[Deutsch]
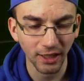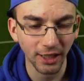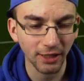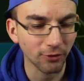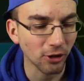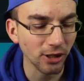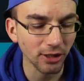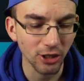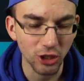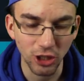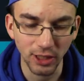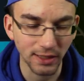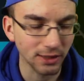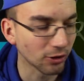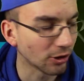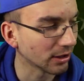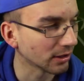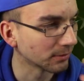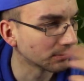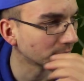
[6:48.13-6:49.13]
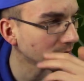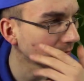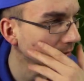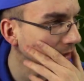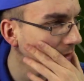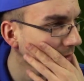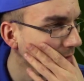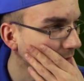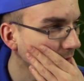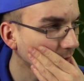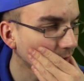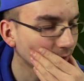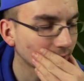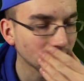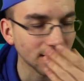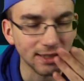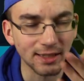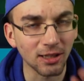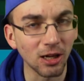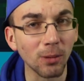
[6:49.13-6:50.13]
Ich wollte nicht schießen, Leute.
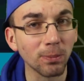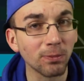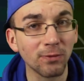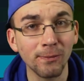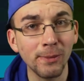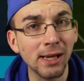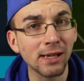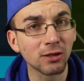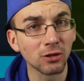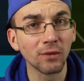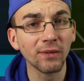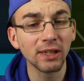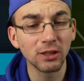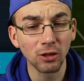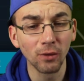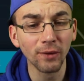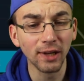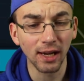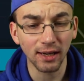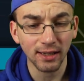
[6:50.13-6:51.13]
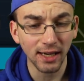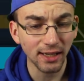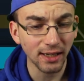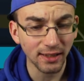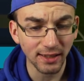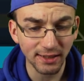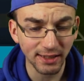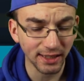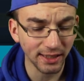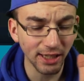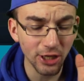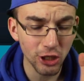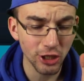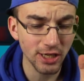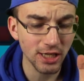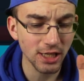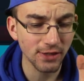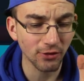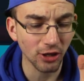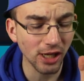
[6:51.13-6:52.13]
Das glaubt mir sowieso wieder keiner, dass ich nicht
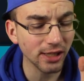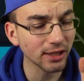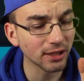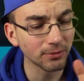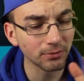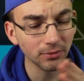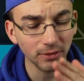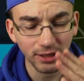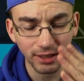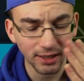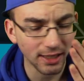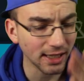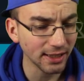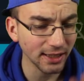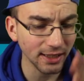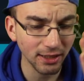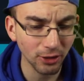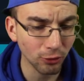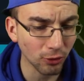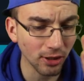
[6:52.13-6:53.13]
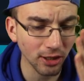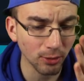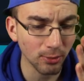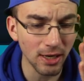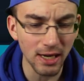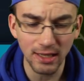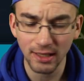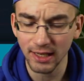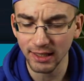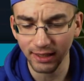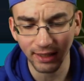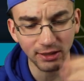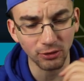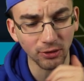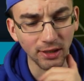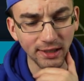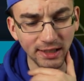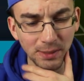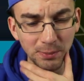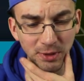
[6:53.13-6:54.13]
schießen wollte. Hätte ich ein Tor gemacht, hätte ich
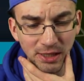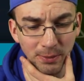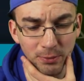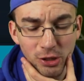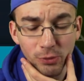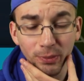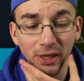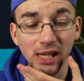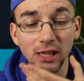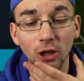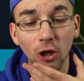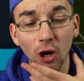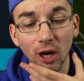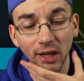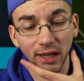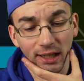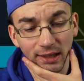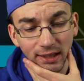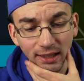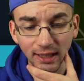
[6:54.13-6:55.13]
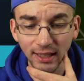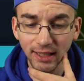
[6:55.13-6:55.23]
sogar 7-7 spielen können.